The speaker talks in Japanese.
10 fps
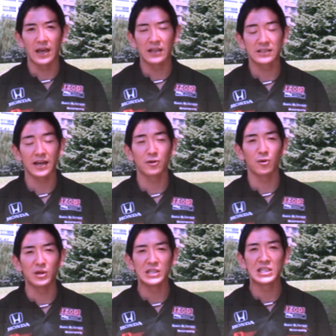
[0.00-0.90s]
えー、最後
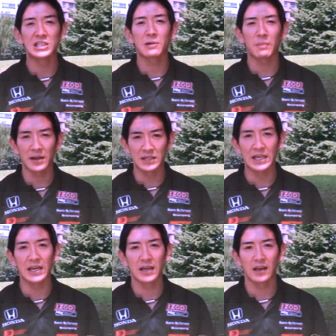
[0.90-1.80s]
のインディージャパン
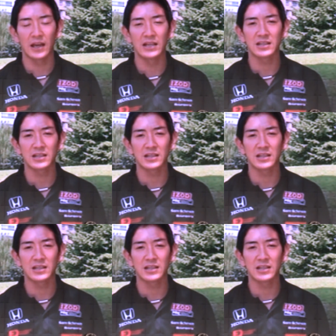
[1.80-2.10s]
に、えー、